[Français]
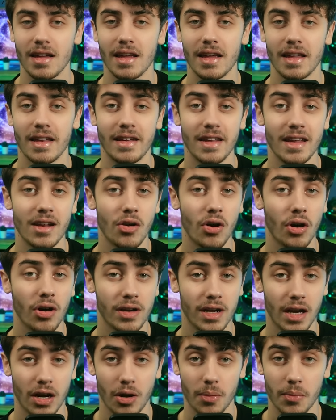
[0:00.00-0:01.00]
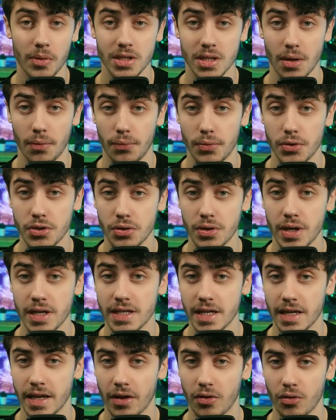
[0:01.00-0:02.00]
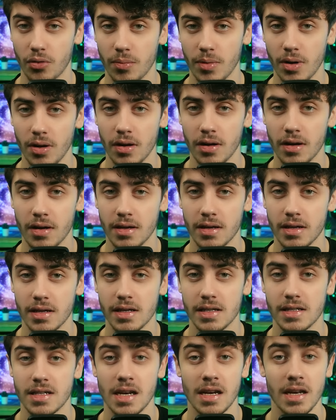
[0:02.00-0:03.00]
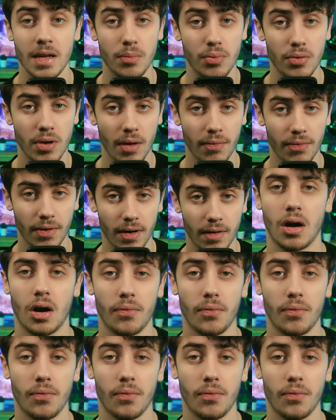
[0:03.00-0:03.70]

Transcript: et dès lors qu'elle commence à fusionner cet atome, c'est le début de la fin.